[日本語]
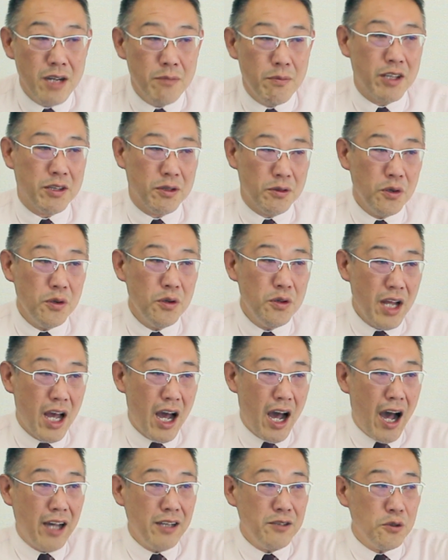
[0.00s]
まあ、そのぐらい
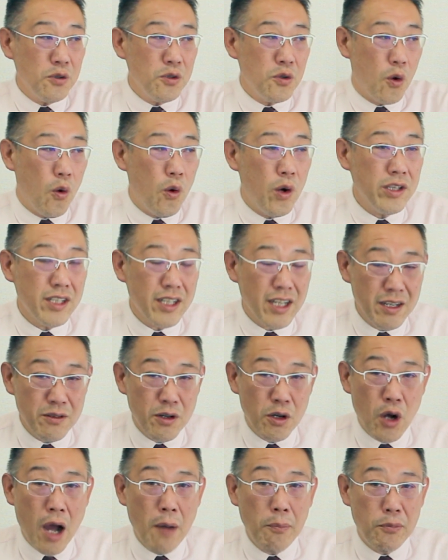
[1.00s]
ああいうところに大型犬
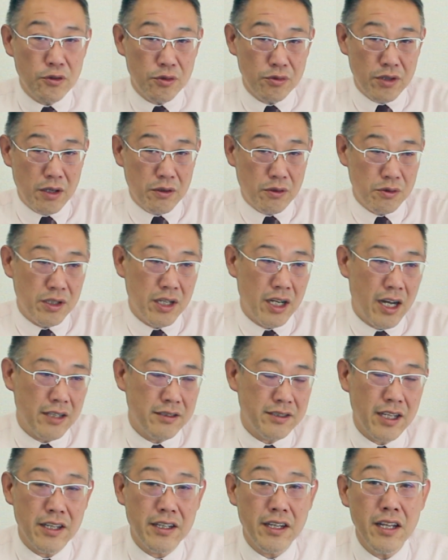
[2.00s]
をカップするようなことなんかあっ
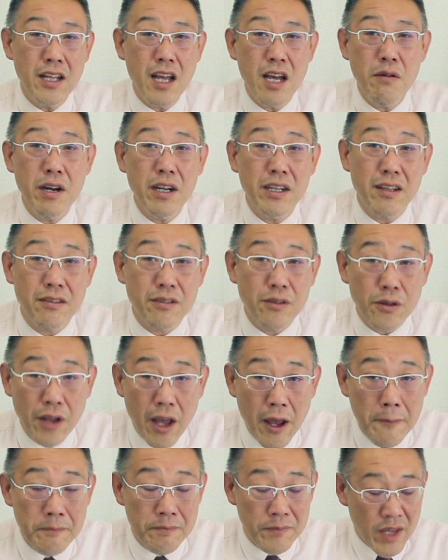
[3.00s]
ちゃいけないわけですよ
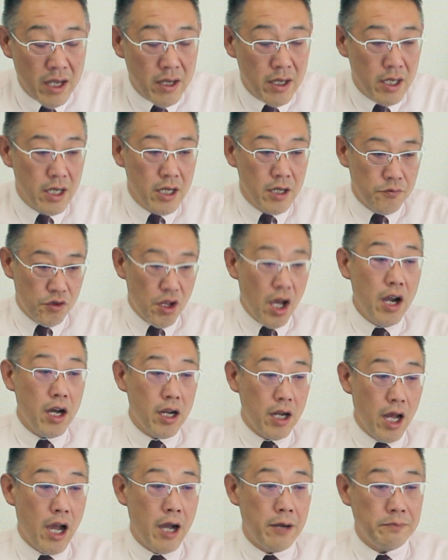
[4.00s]
ね。だ
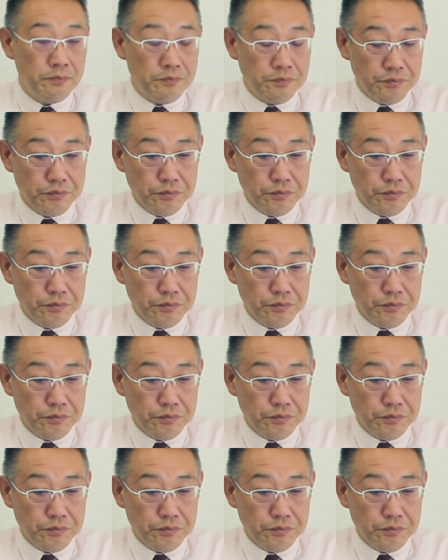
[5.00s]
から